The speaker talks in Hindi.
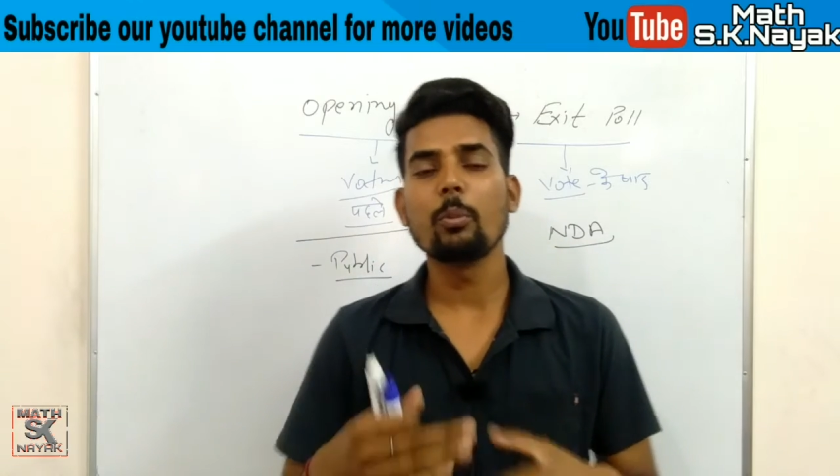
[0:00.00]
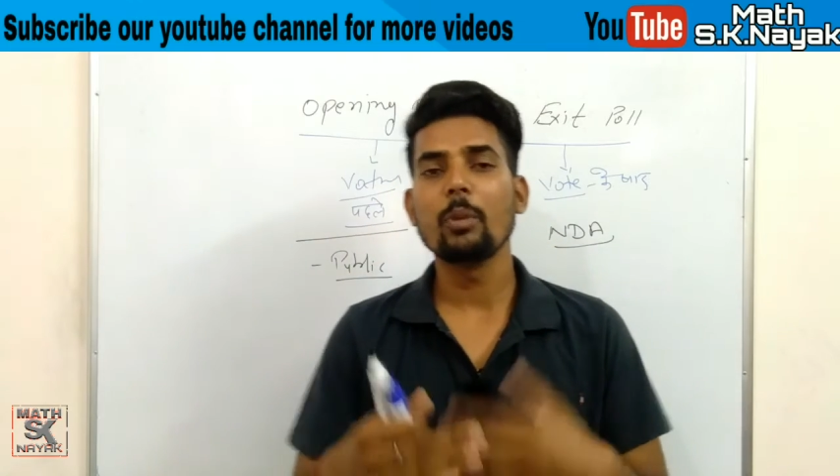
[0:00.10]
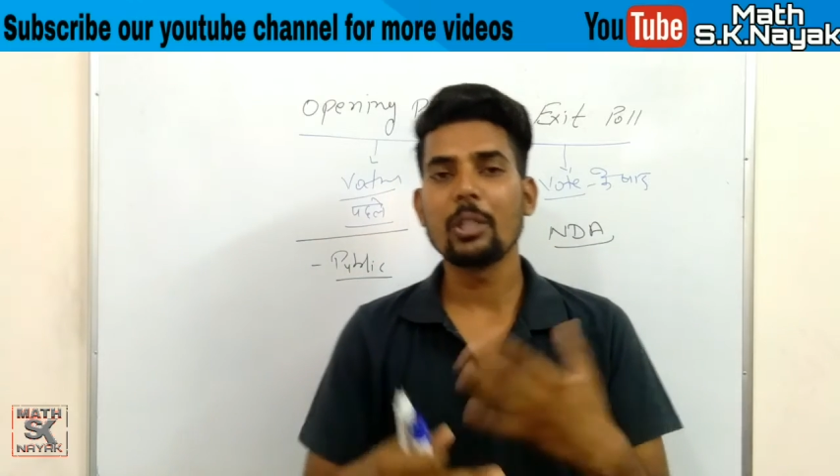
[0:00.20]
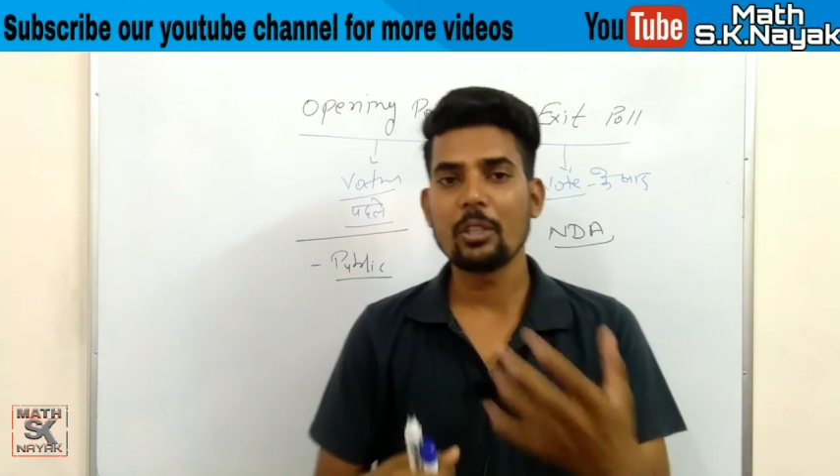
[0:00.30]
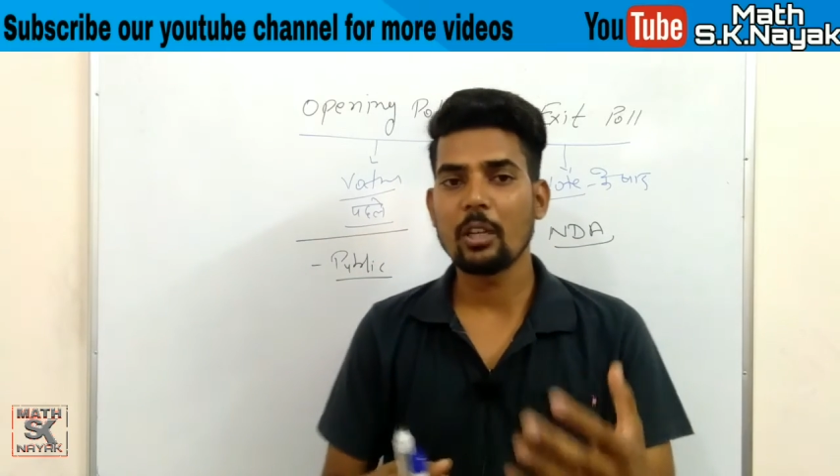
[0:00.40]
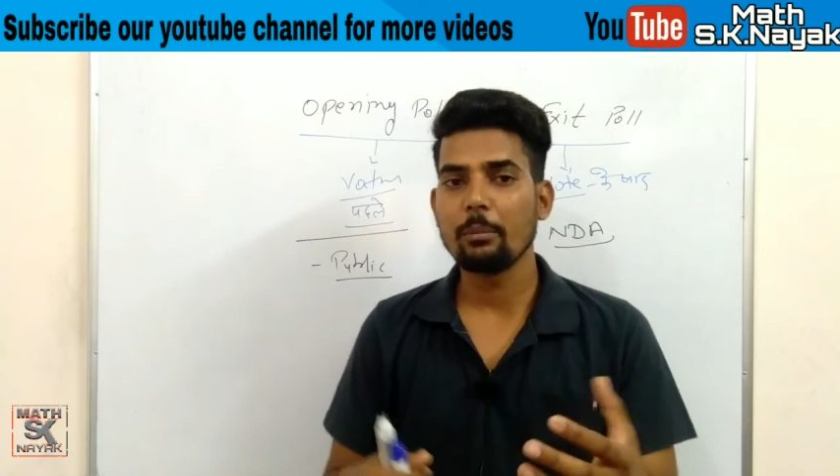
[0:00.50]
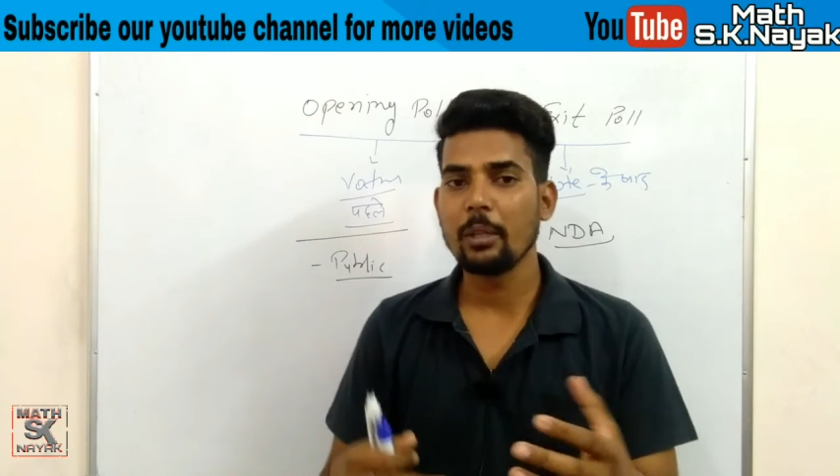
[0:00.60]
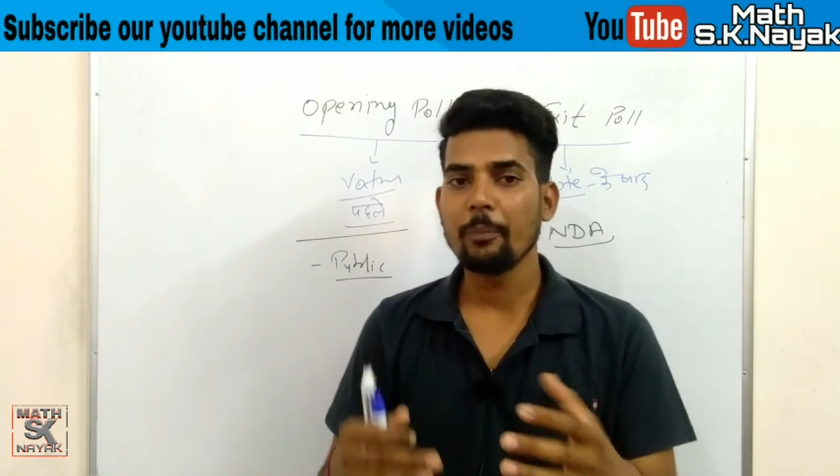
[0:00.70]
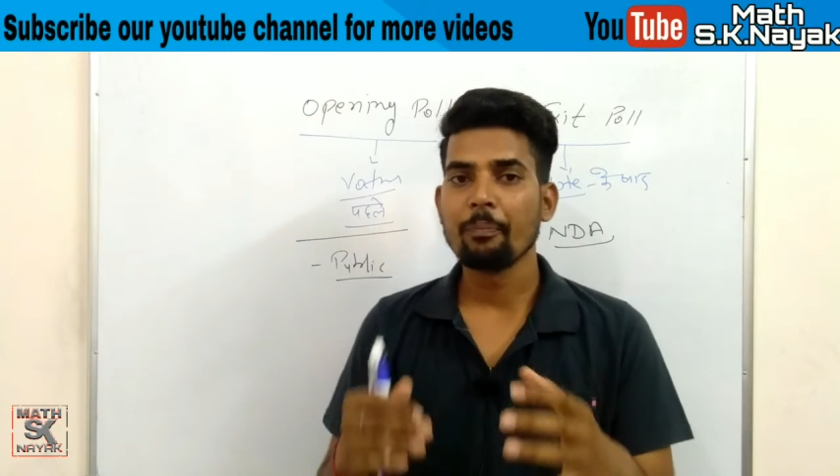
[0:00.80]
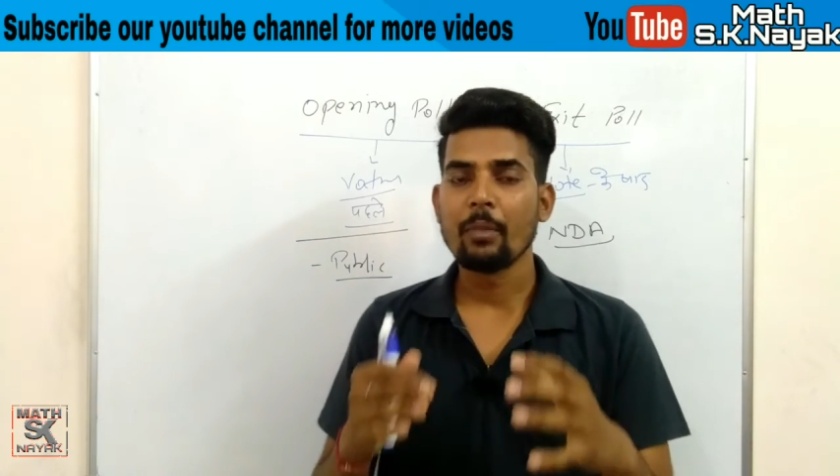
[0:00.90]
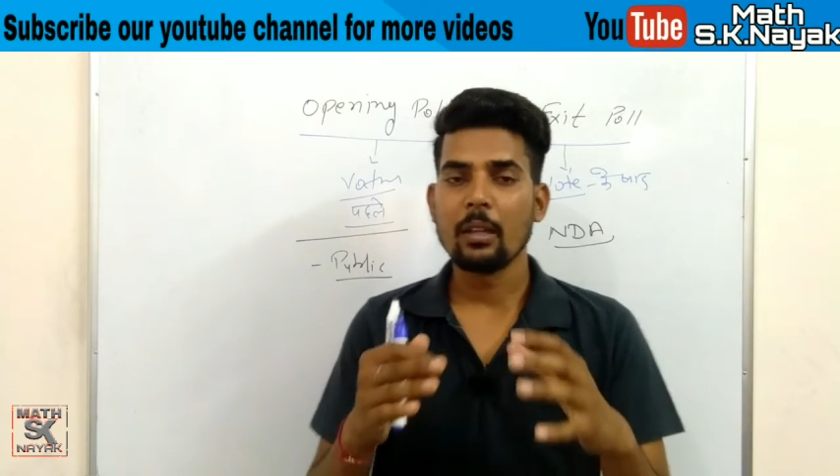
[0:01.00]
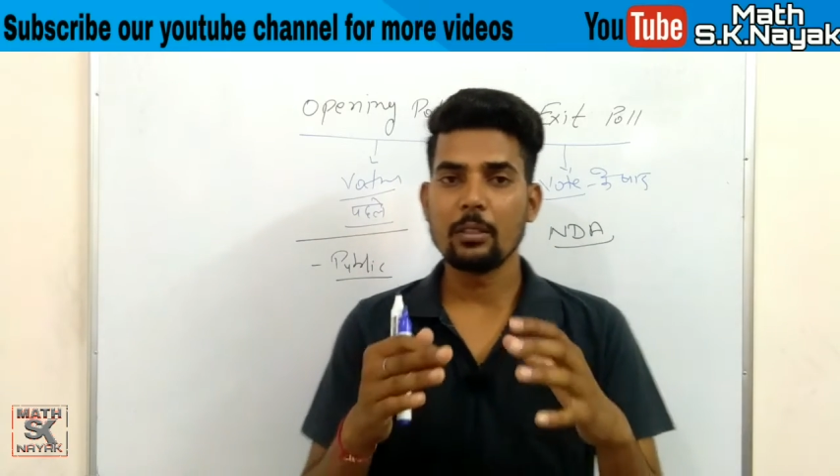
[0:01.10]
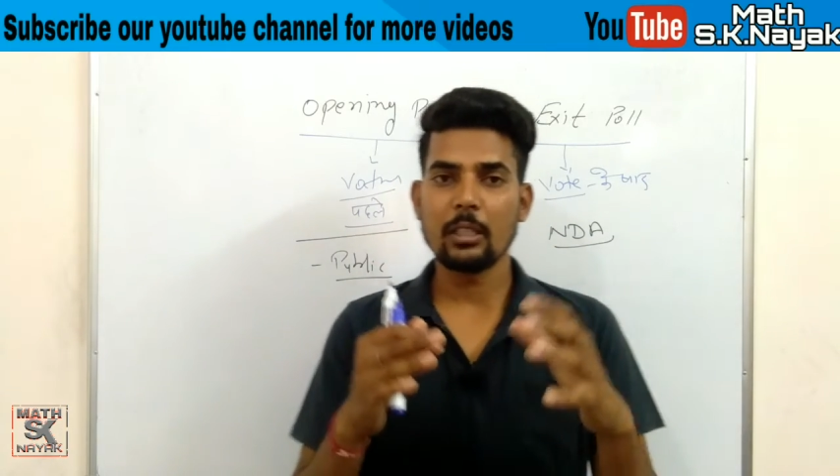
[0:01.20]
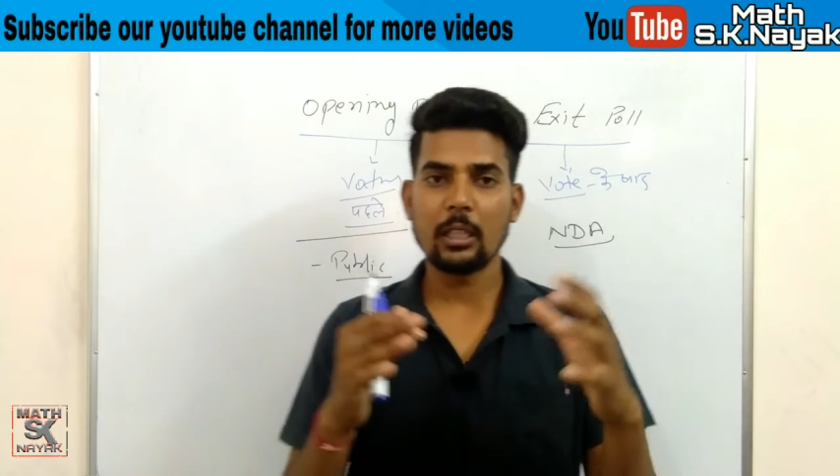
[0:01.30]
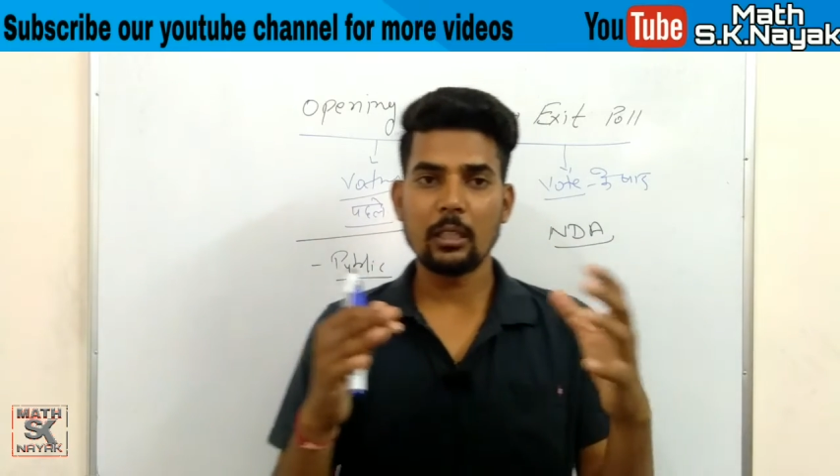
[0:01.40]
पॉपुलेशन कम है
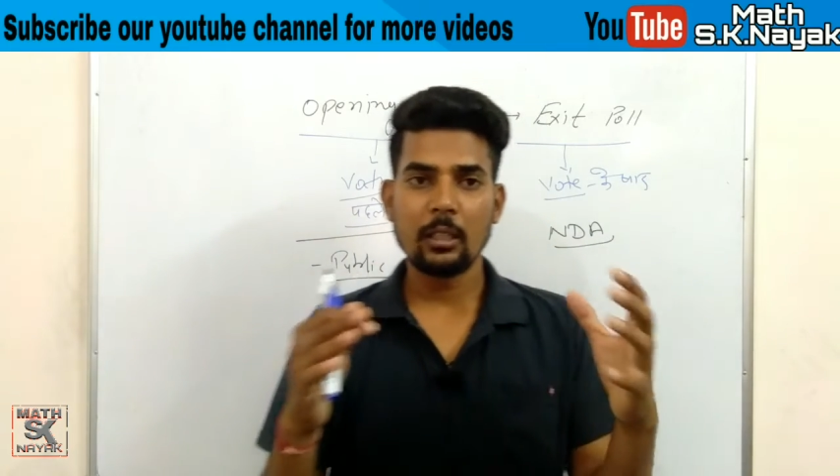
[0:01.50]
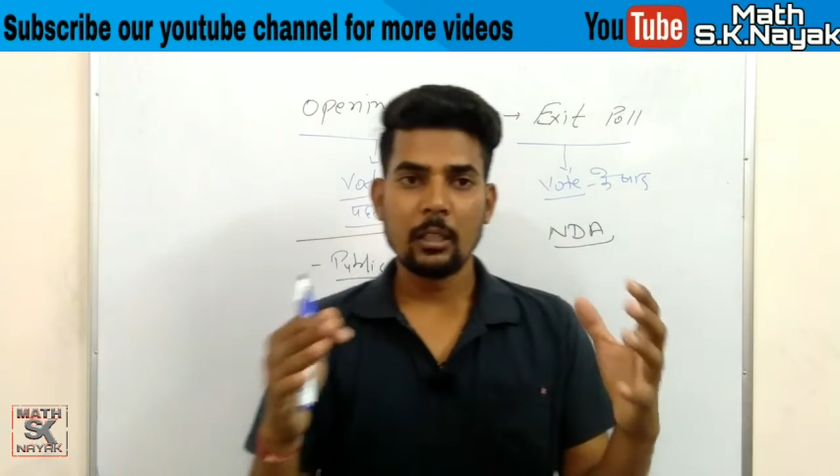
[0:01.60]
ज़्यादा